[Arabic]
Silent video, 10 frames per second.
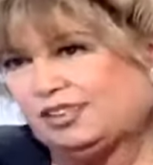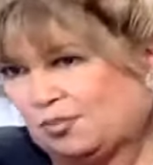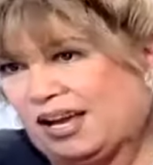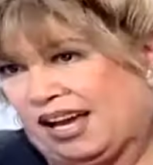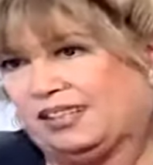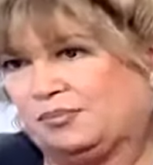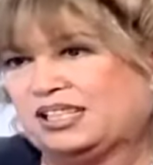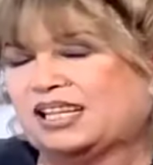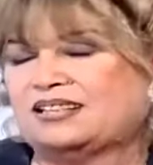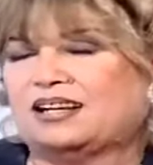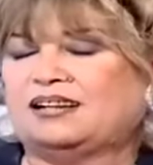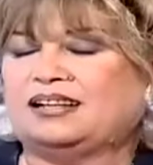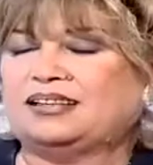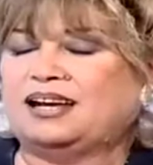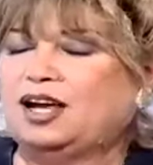كاتبه يعني بكذا
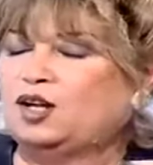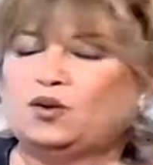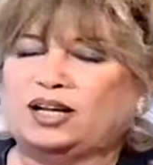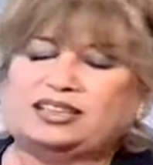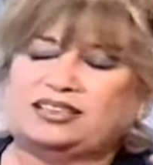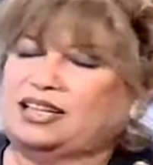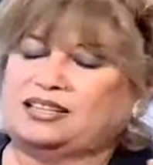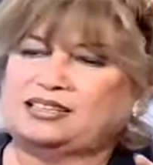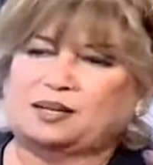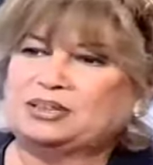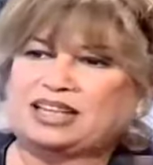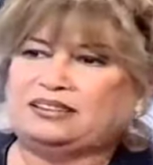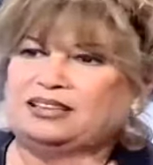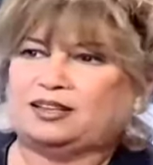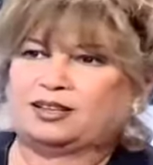هذا لغه الصمت
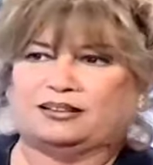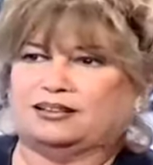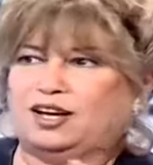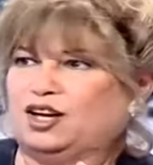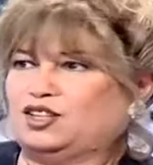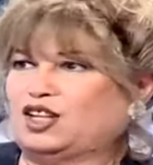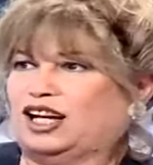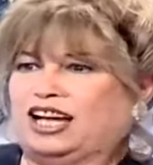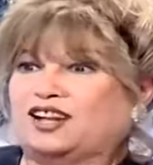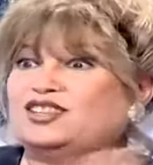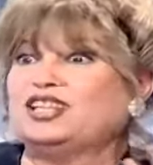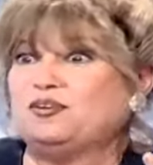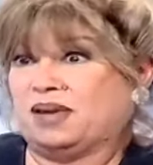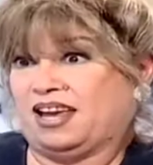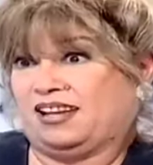عندك آه، شغله
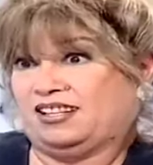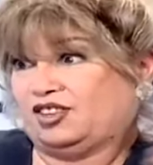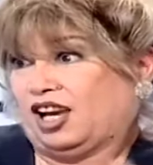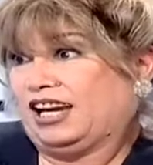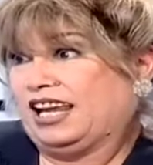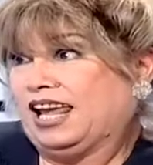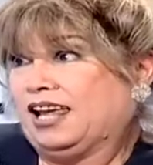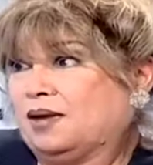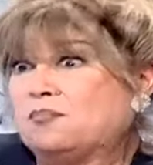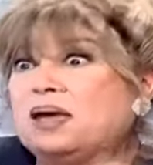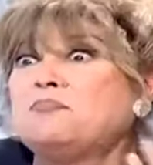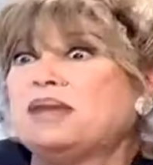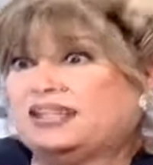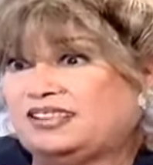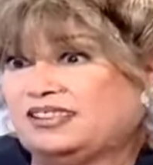عظيمه يعني شغله
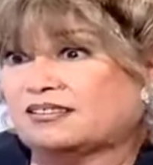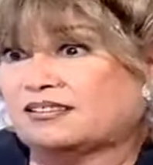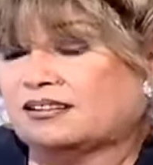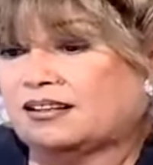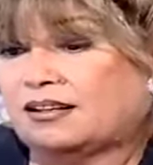مهمه كثير